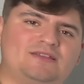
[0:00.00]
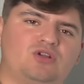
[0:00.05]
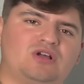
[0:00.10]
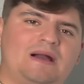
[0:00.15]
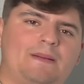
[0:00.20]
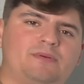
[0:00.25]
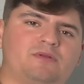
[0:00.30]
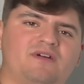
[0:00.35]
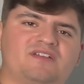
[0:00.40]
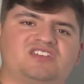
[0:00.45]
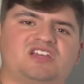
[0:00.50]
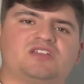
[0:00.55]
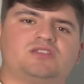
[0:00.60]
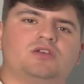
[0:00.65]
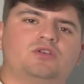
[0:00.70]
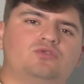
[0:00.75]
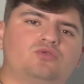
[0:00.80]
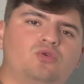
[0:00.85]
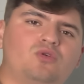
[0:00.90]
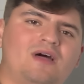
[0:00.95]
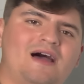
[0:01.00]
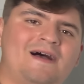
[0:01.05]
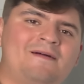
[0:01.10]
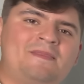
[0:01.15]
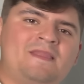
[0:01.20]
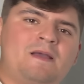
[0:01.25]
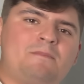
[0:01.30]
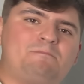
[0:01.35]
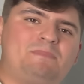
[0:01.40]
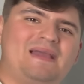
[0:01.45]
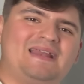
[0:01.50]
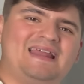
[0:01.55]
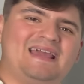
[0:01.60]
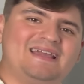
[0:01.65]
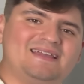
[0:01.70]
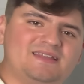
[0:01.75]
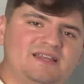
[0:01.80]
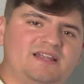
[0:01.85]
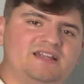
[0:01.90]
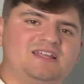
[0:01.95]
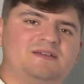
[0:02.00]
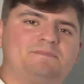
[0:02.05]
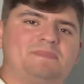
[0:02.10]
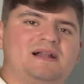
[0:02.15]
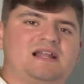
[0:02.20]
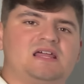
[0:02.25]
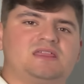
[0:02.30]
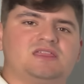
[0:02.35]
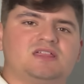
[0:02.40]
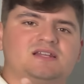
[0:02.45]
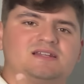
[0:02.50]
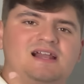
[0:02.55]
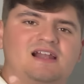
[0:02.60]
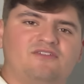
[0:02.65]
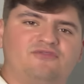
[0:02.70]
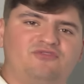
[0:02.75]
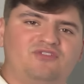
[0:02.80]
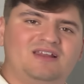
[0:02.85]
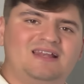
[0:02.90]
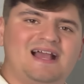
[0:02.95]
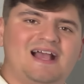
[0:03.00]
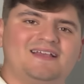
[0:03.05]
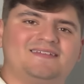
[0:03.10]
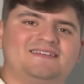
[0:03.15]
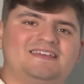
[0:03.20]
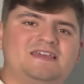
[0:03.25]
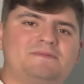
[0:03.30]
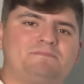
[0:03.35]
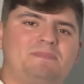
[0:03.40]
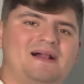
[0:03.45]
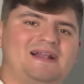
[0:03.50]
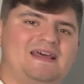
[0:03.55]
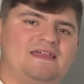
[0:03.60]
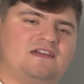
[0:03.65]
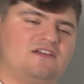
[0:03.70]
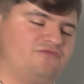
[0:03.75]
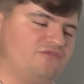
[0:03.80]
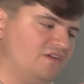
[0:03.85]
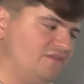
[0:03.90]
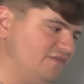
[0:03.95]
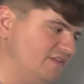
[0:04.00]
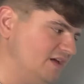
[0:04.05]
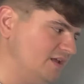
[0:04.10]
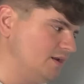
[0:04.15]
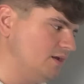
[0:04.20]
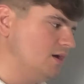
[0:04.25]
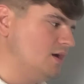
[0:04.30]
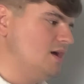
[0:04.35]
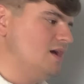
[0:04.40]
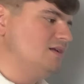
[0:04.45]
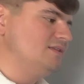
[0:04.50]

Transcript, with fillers: lo que aprovecha sin duda Pellegrini para cerrar filas y para defender.